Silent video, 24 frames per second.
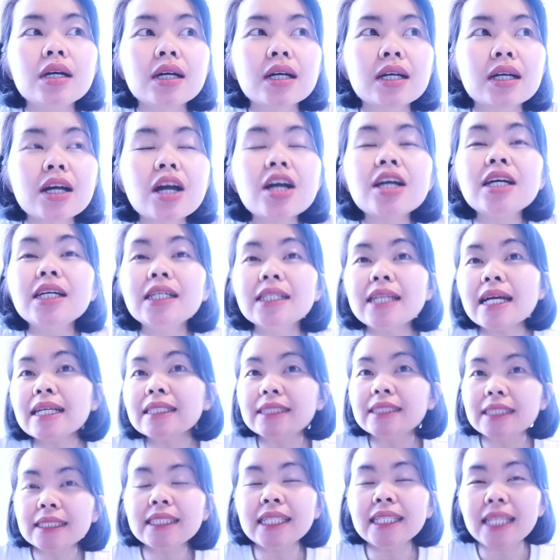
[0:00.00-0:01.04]
ก็คือถ้า
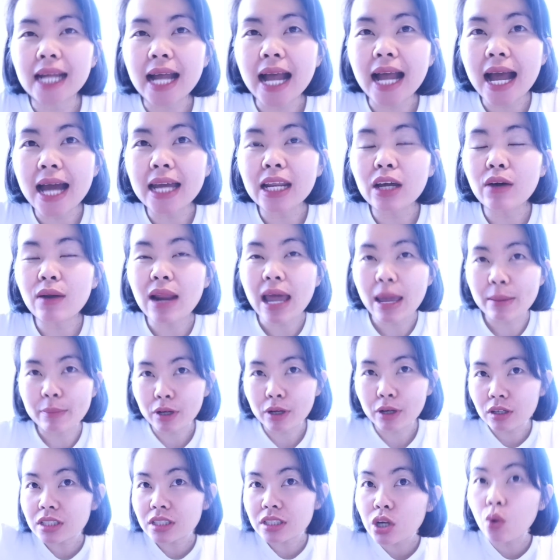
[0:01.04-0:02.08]
ซื้อสินค้าเท่าไหร่มัน
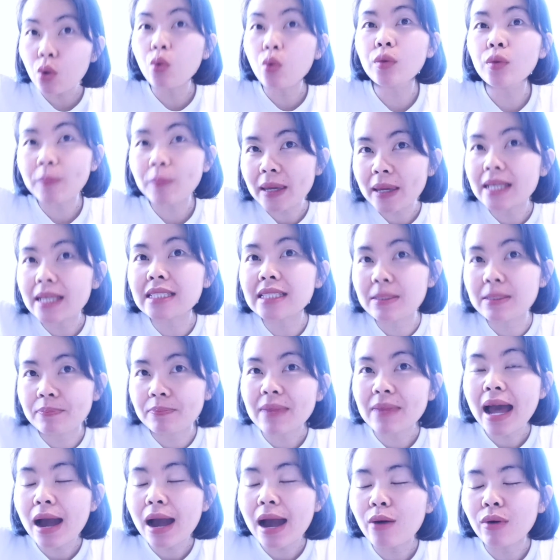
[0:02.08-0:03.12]
ก็จะคูณไปอีกสิบ
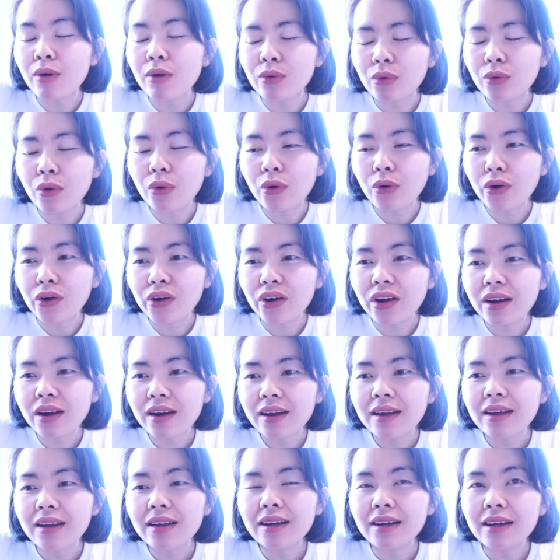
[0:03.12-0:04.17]
เท่าอะทุกคน
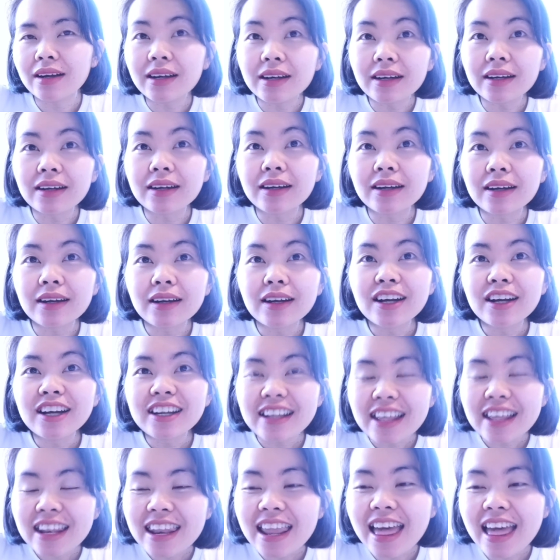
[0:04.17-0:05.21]
เออ
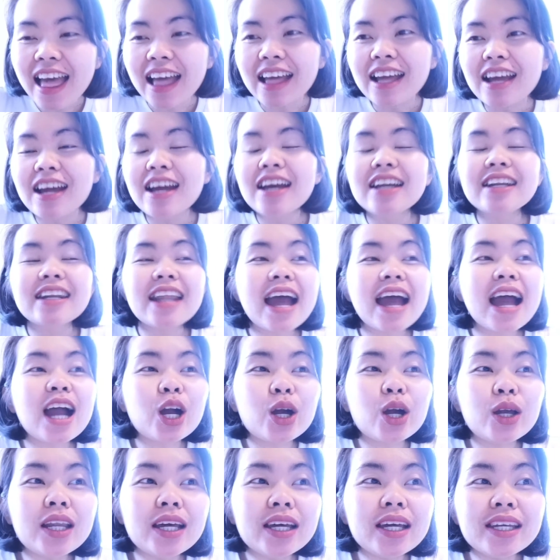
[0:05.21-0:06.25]
นั่นแหละ นาง
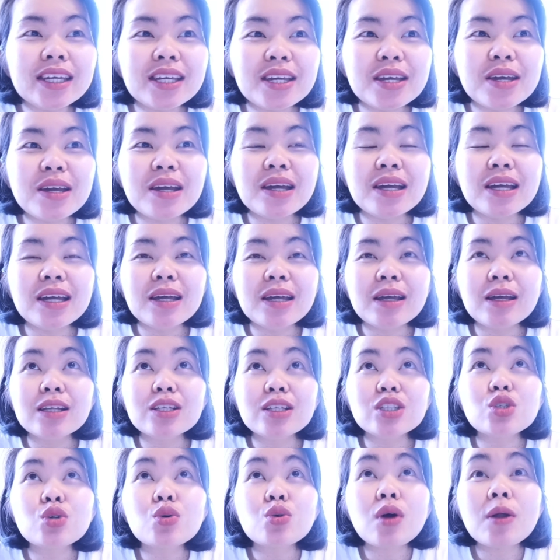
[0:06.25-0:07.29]
ก็เลย
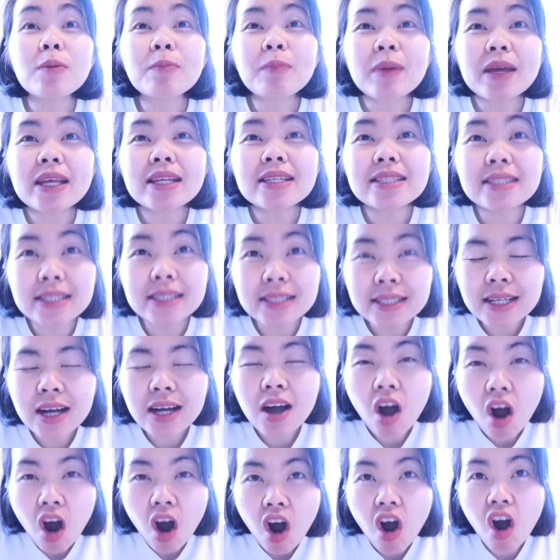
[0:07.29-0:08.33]
ชวนไปซื้อ
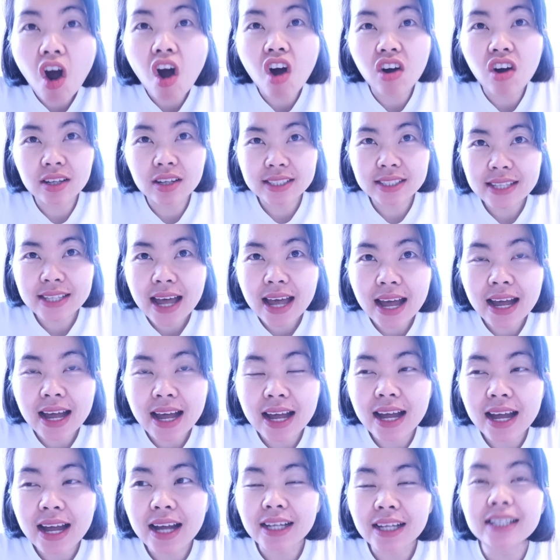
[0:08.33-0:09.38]
ของจ้า
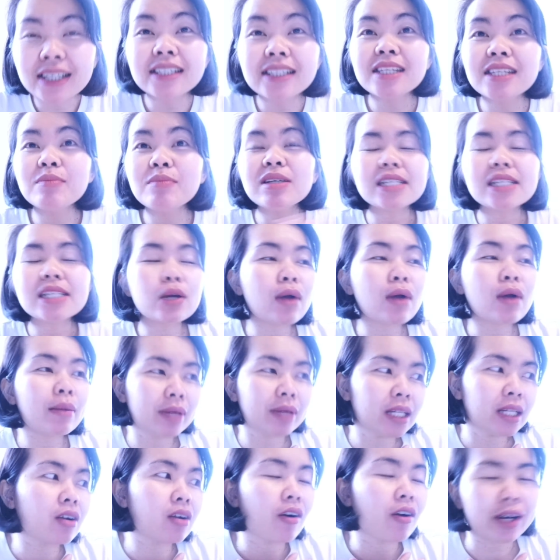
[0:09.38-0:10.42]
คือนี่ไม่ใช่ความ
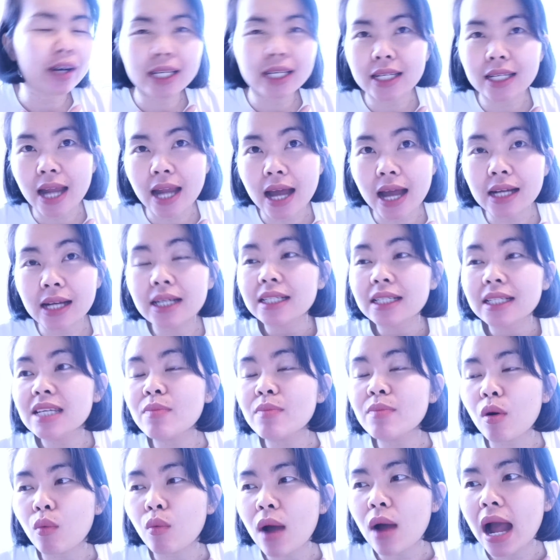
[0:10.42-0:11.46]
คิดของนี่นะ คือนี่บ
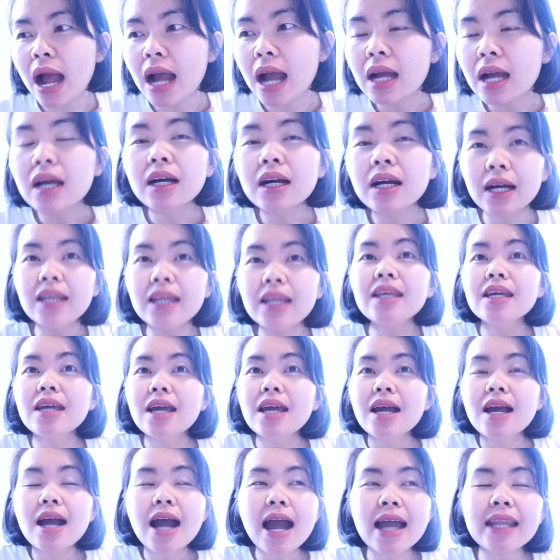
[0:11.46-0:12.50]
อกว่าเฮ้ย
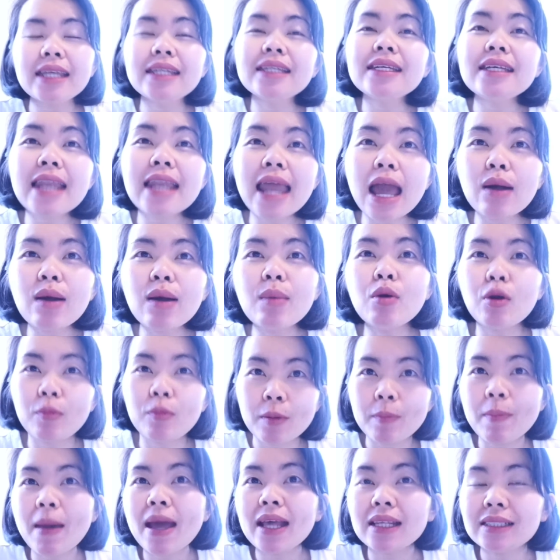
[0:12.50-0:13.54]
อาทิตย์ที่แล้วหมดไป
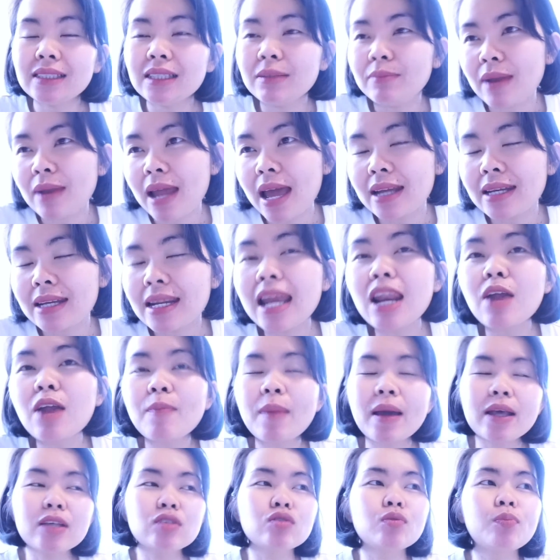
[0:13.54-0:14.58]
แปดสิบแล้ว ถ้าเราไป
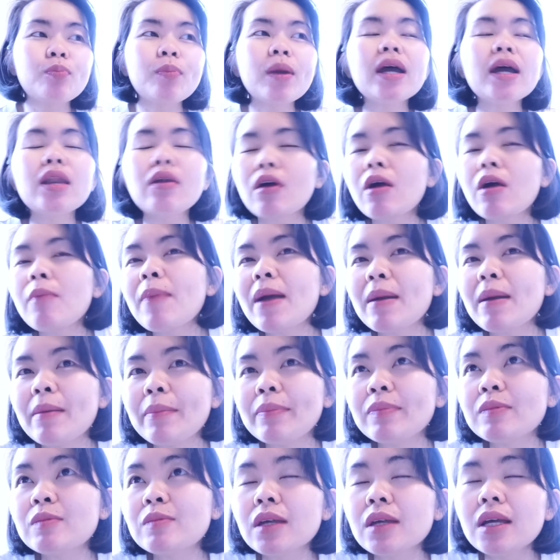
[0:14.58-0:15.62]
ซูเปอร์เราก็ไปแบบ
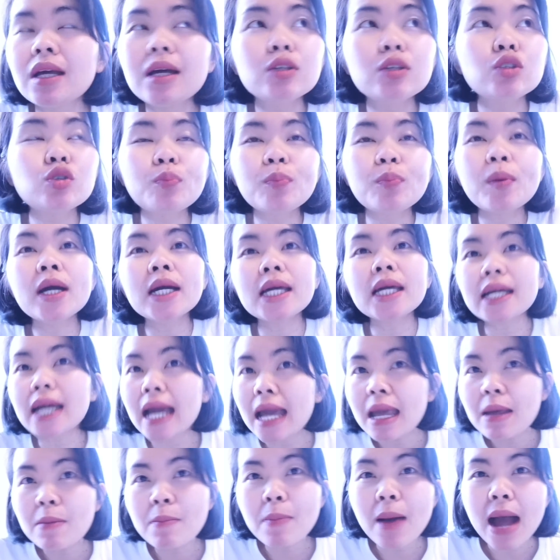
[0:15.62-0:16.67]
ซูเปอร์ใก
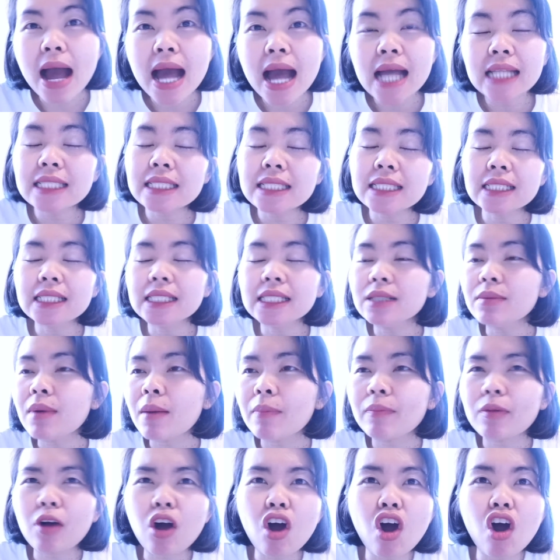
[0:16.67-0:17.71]
ล้ๆบ้านซื้อแบบ
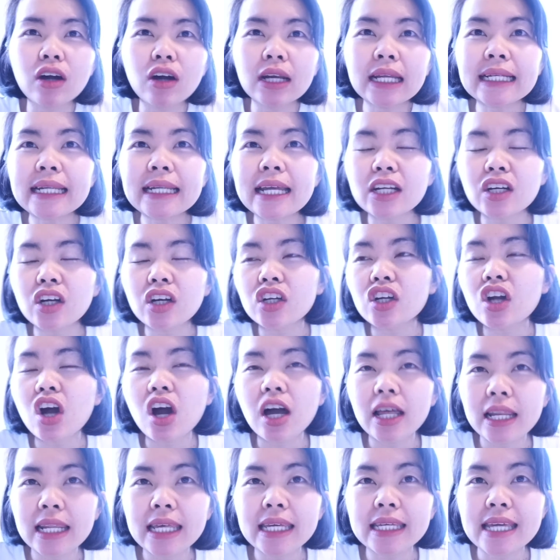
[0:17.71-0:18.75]
ของเล็ก ๆ น้อ
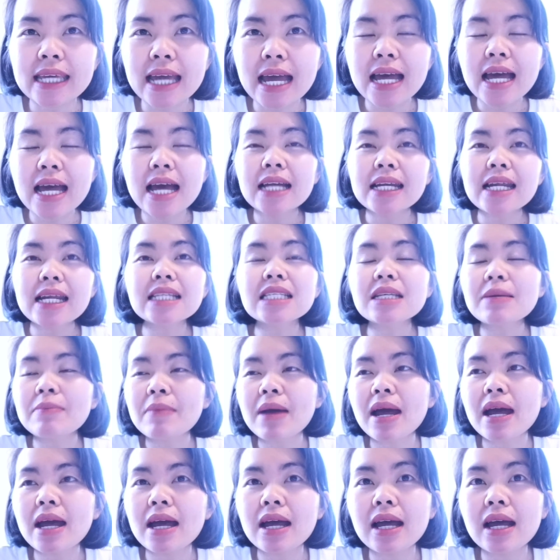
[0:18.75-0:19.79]
ยๆอะไรอย่างเงี้ยถ้าจะ
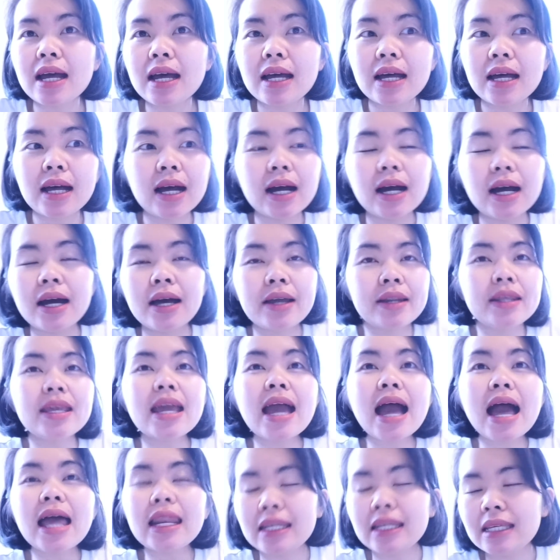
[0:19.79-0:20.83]
มาเอ่อรีย
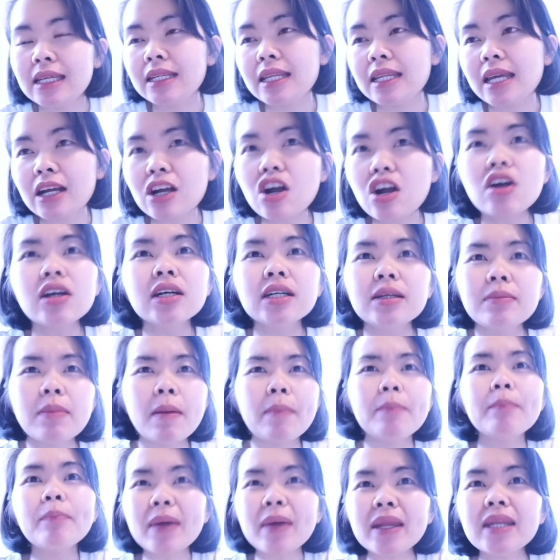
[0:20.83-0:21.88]
นอีกเนี่ย ก็คือแบบ
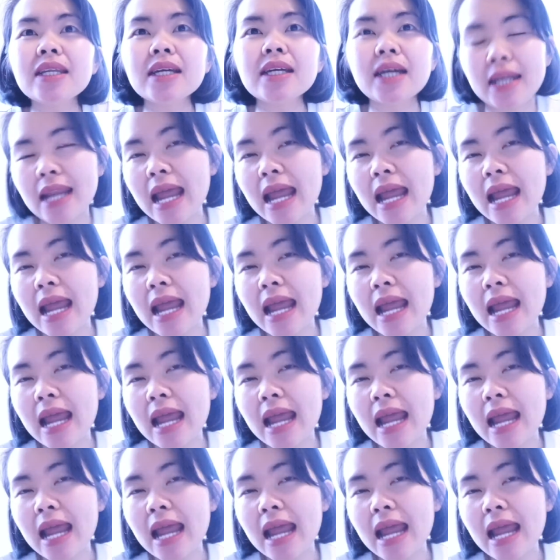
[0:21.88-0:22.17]
เป็นเดือนห